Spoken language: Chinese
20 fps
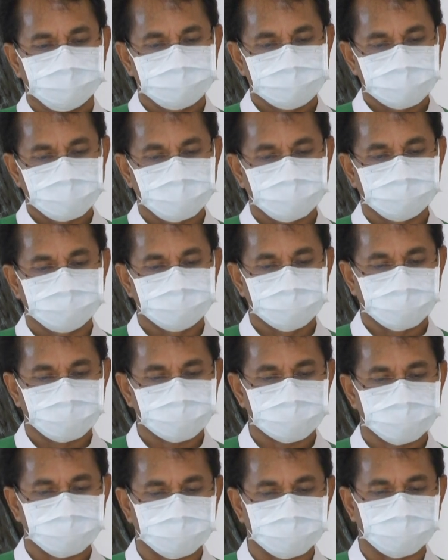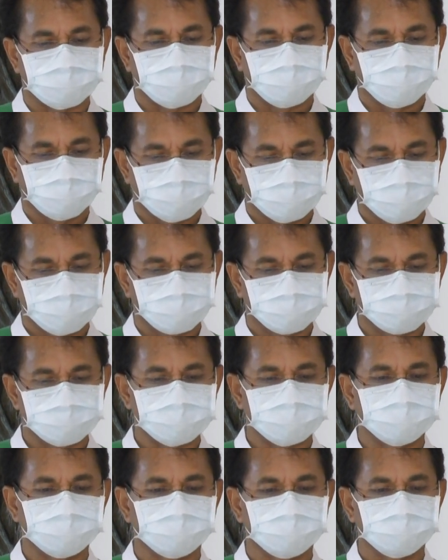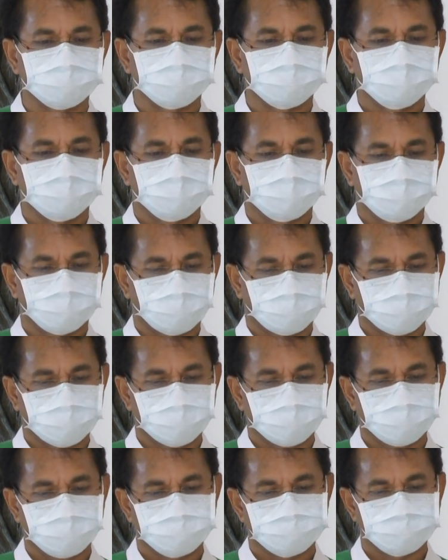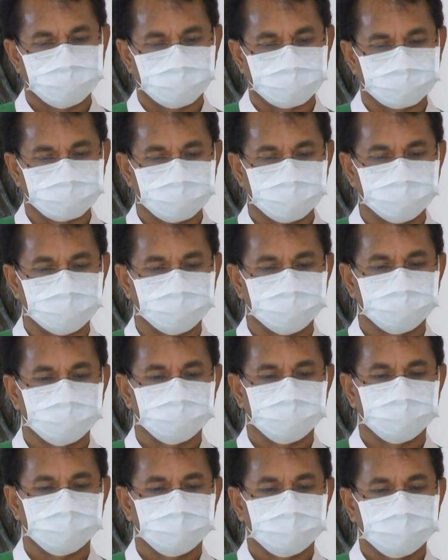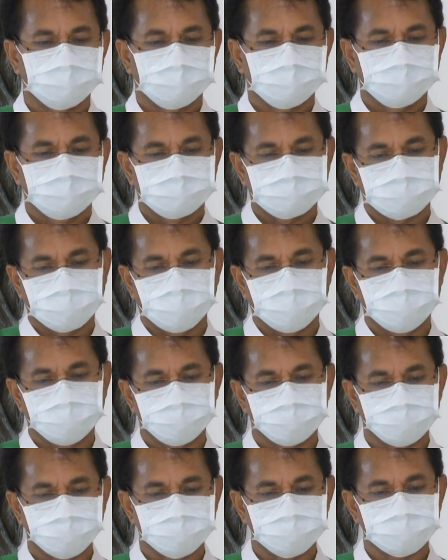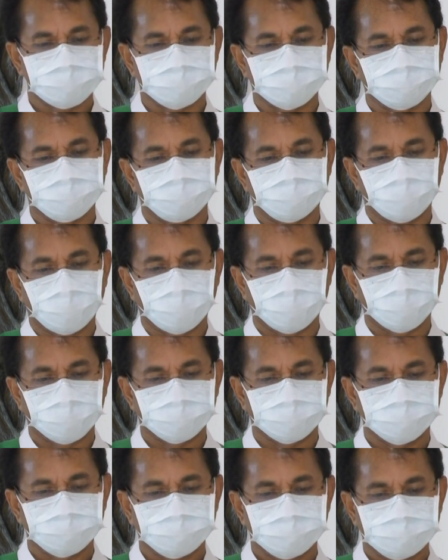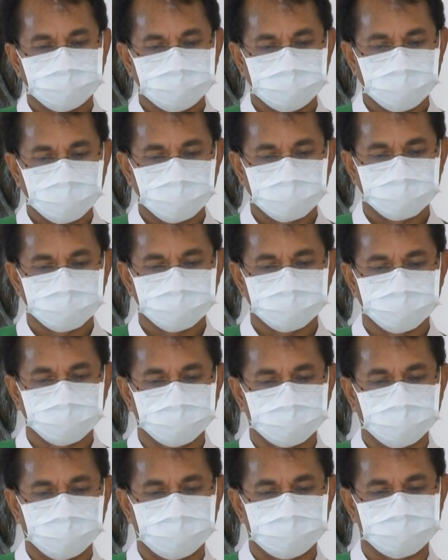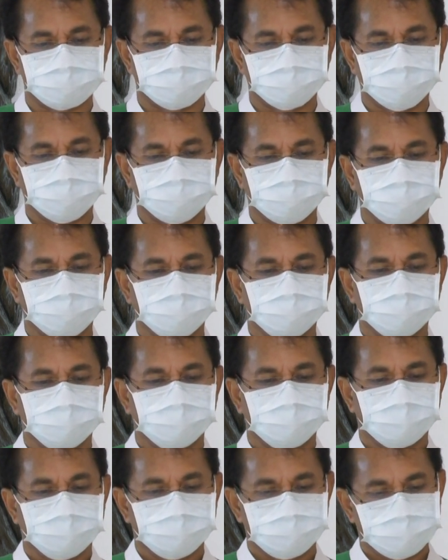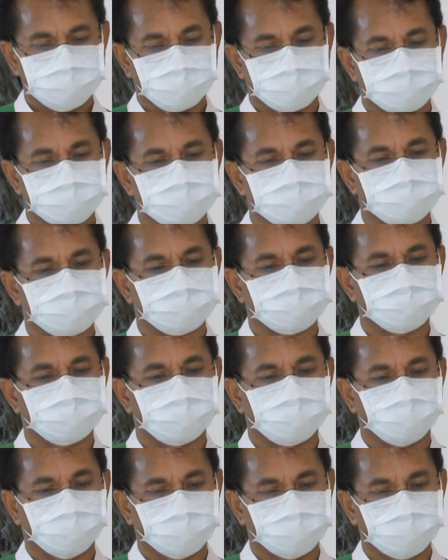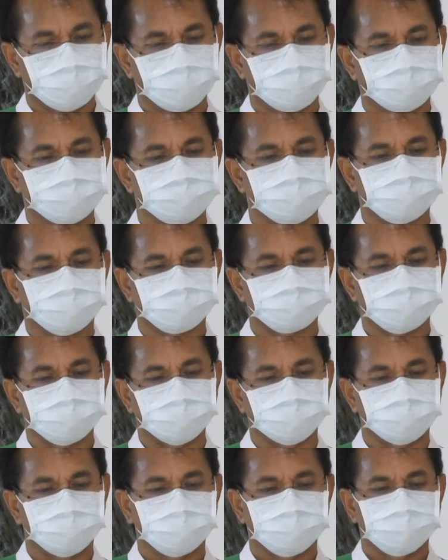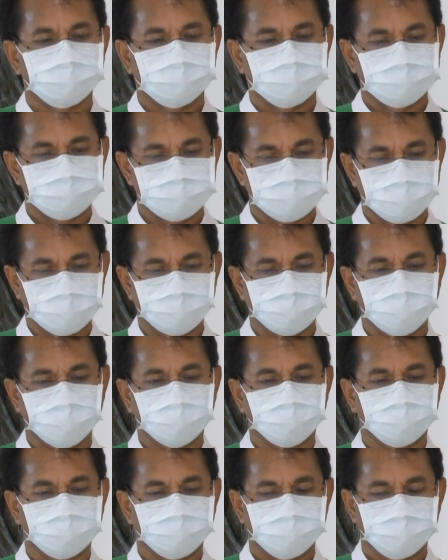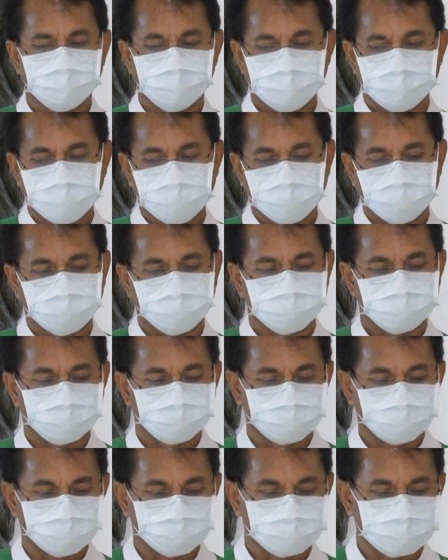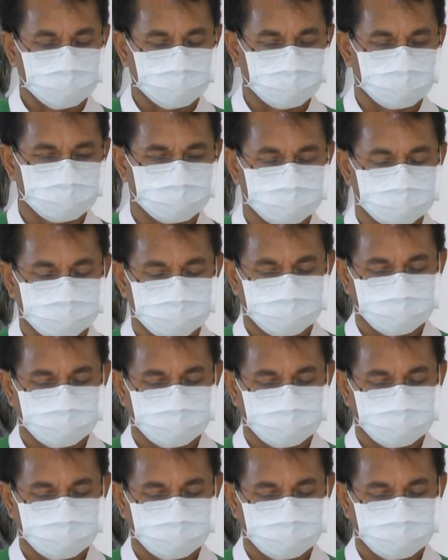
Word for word: 这就是我的母亲、我的兄弟。谁遵循我天父的旨意，就是我的兄弟、姐妹和母亲。”